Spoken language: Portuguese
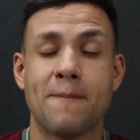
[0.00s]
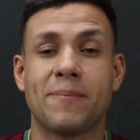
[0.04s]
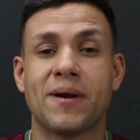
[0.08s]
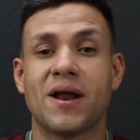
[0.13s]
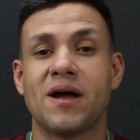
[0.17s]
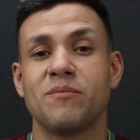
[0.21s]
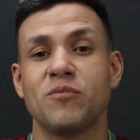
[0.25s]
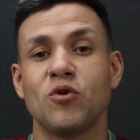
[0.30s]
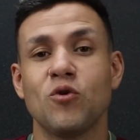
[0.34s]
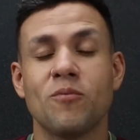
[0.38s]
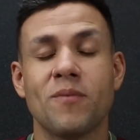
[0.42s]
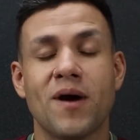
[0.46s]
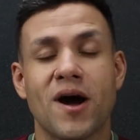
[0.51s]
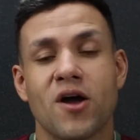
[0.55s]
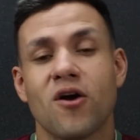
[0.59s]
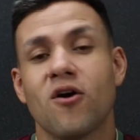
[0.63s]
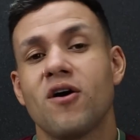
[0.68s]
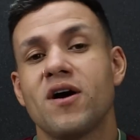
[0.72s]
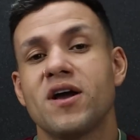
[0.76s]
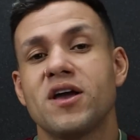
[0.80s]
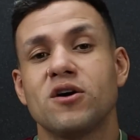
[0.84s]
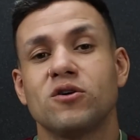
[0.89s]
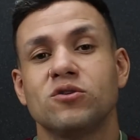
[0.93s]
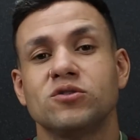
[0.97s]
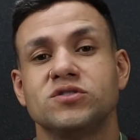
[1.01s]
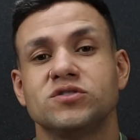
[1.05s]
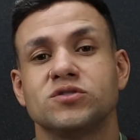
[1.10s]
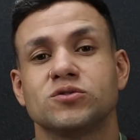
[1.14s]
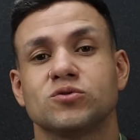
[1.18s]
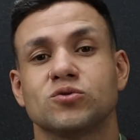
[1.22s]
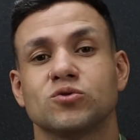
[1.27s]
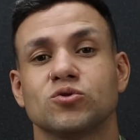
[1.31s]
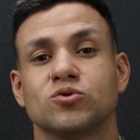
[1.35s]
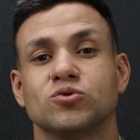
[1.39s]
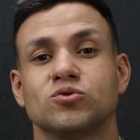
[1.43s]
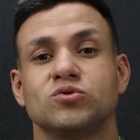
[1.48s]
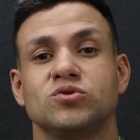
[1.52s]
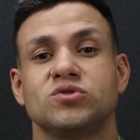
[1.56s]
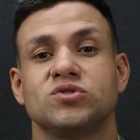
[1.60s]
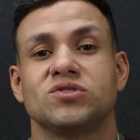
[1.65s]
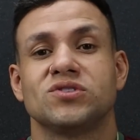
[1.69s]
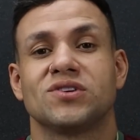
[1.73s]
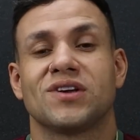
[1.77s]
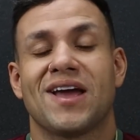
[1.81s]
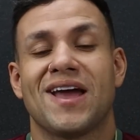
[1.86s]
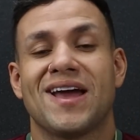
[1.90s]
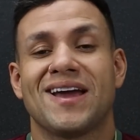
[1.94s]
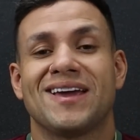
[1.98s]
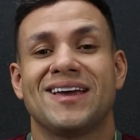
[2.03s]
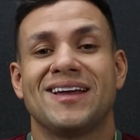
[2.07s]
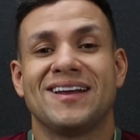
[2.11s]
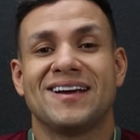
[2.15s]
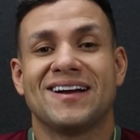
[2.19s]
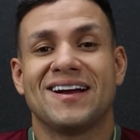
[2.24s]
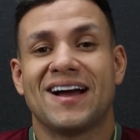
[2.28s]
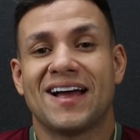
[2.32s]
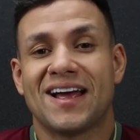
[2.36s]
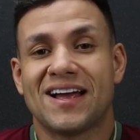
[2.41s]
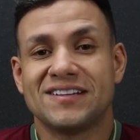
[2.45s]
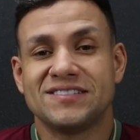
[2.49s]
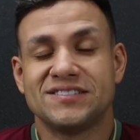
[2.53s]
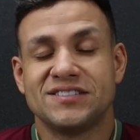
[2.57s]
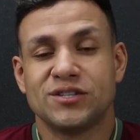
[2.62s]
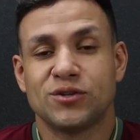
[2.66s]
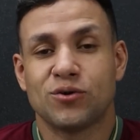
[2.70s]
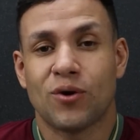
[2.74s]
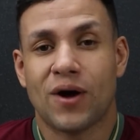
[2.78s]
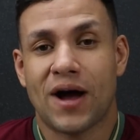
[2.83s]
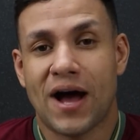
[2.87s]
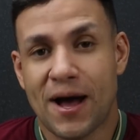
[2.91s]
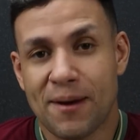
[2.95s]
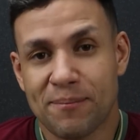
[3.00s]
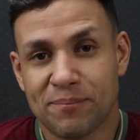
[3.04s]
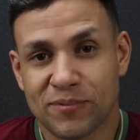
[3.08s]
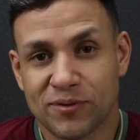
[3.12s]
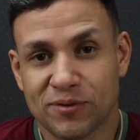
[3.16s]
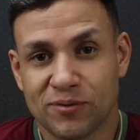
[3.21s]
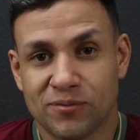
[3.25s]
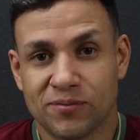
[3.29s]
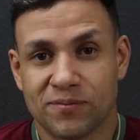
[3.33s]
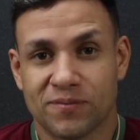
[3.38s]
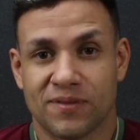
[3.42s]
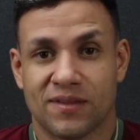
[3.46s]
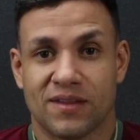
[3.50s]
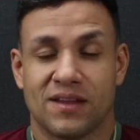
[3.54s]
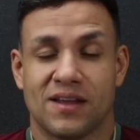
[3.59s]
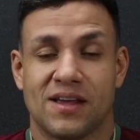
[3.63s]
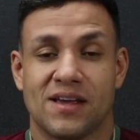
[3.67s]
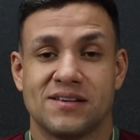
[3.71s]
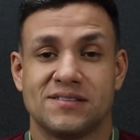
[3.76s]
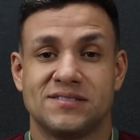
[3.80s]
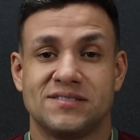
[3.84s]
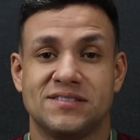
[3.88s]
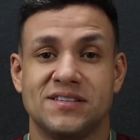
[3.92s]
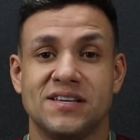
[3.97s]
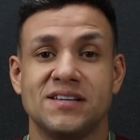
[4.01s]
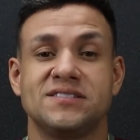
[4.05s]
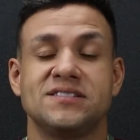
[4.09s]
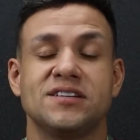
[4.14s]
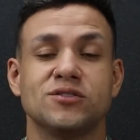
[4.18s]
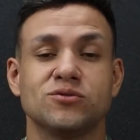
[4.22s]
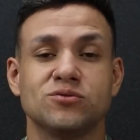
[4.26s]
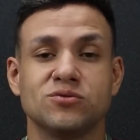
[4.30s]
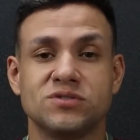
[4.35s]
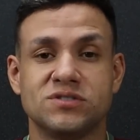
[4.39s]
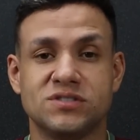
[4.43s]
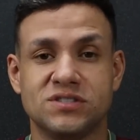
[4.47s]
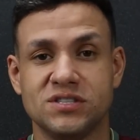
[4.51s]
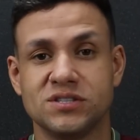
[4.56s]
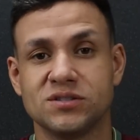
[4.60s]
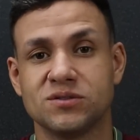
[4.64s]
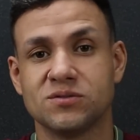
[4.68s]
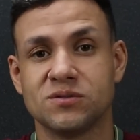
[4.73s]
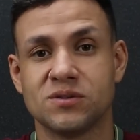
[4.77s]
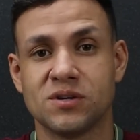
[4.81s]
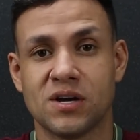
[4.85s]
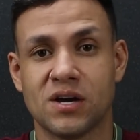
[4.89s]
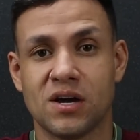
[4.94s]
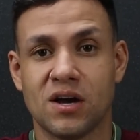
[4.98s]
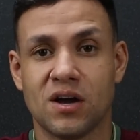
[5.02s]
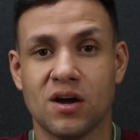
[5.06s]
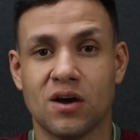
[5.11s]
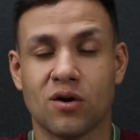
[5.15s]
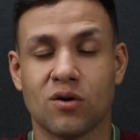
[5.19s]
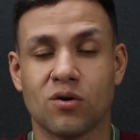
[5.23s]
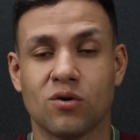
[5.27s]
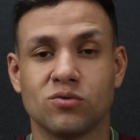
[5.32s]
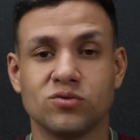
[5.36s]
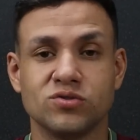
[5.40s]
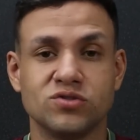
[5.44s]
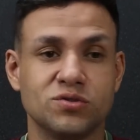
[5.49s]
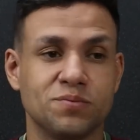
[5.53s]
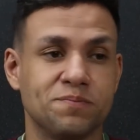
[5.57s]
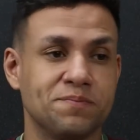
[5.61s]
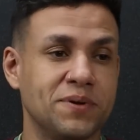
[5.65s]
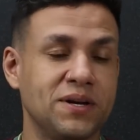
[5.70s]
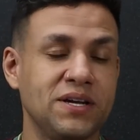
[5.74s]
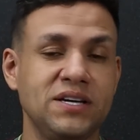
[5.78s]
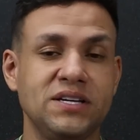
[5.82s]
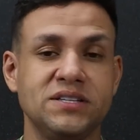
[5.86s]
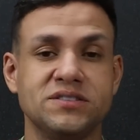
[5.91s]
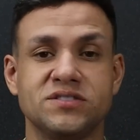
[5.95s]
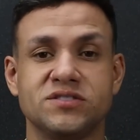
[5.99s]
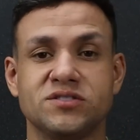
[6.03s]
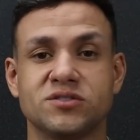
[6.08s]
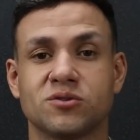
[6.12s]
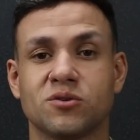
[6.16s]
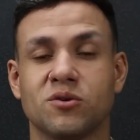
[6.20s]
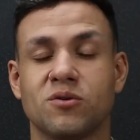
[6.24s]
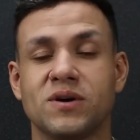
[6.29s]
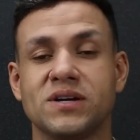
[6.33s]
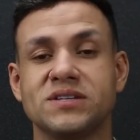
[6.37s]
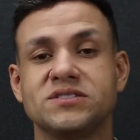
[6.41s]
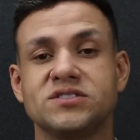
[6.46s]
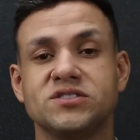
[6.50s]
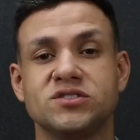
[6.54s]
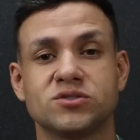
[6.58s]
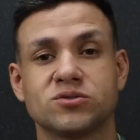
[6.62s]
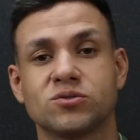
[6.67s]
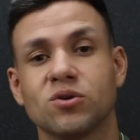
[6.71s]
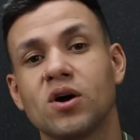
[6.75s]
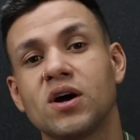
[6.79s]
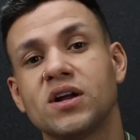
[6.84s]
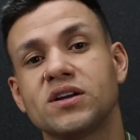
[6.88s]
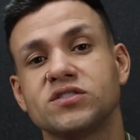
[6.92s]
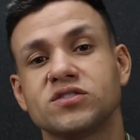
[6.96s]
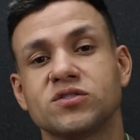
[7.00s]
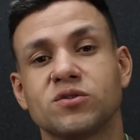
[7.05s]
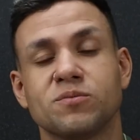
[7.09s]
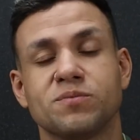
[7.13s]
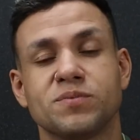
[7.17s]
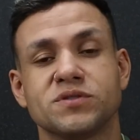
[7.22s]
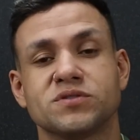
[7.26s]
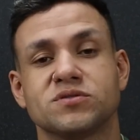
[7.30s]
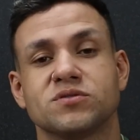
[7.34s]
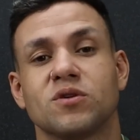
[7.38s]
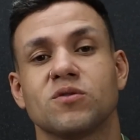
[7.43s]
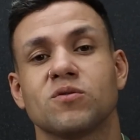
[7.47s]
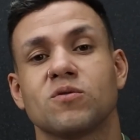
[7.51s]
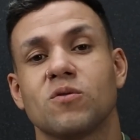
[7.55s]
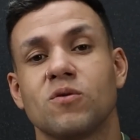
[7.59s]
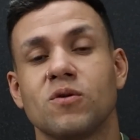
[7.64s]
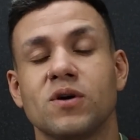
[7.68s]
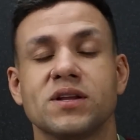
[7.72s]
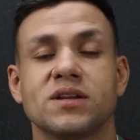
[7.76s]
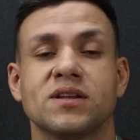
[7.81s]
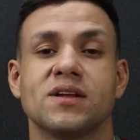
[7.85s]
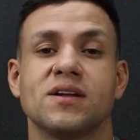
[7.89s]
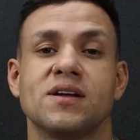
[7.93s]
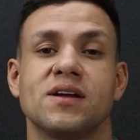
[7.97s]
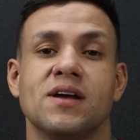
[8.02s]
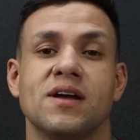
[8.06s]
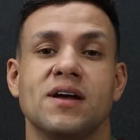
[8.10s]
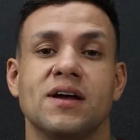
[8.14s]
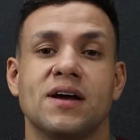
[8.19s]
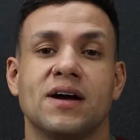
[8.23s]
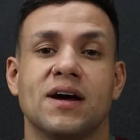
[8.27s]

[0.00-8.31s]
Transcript: Para mim, o maior erro de todos é querer ganhar dinheiro rápido. É ser seduzido com os prints, com as histórias que o pessoal conta